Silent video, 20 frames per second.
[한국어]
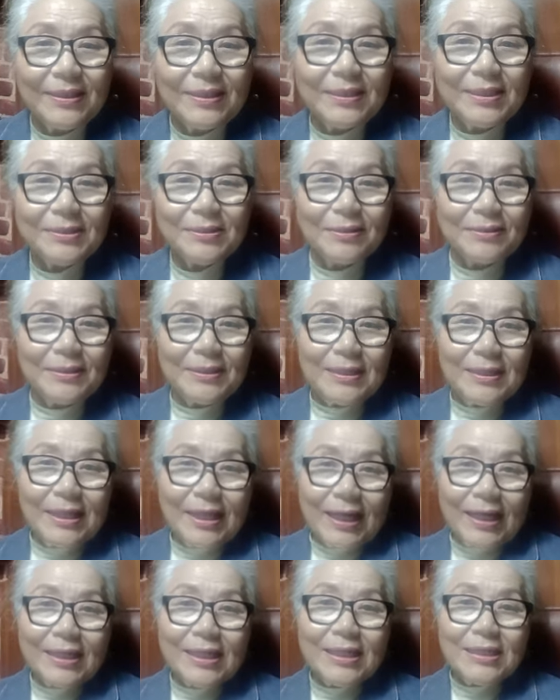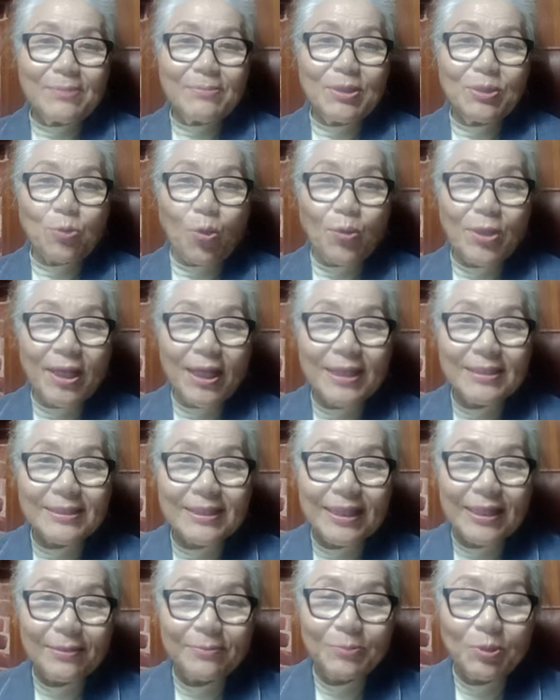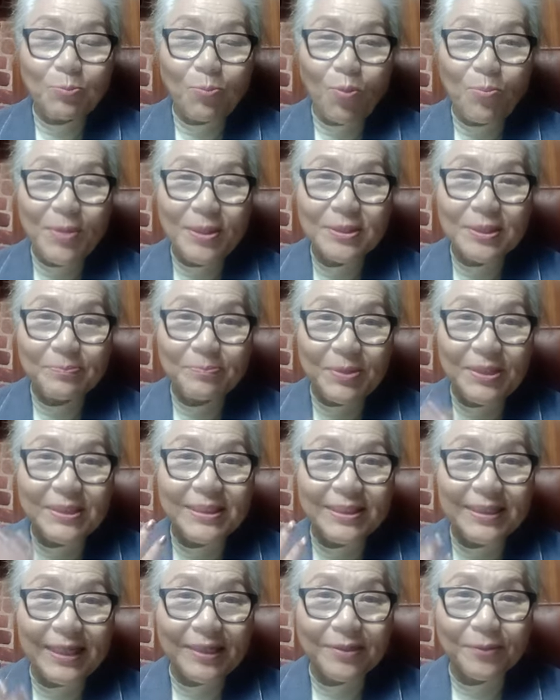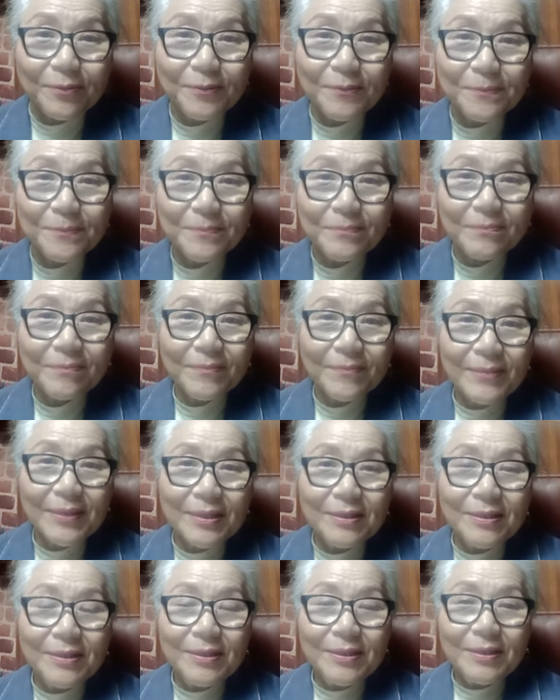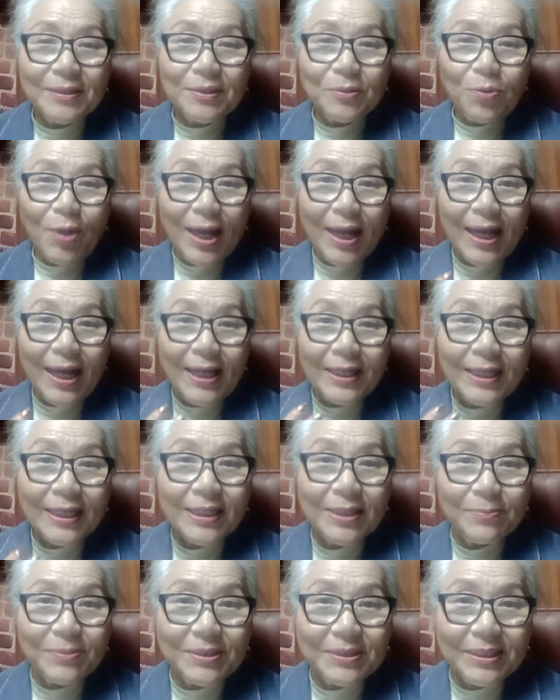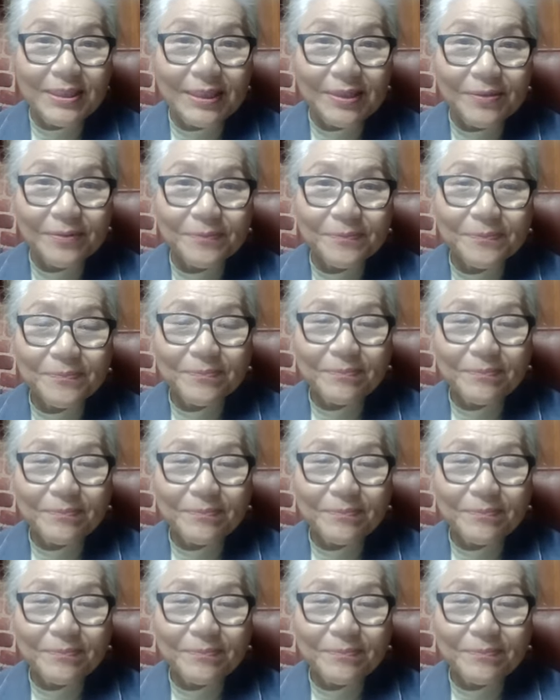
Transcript: 그래서 하나님이 동행한 사람은 몸에서 빛이 나요 환하게 빛이 나요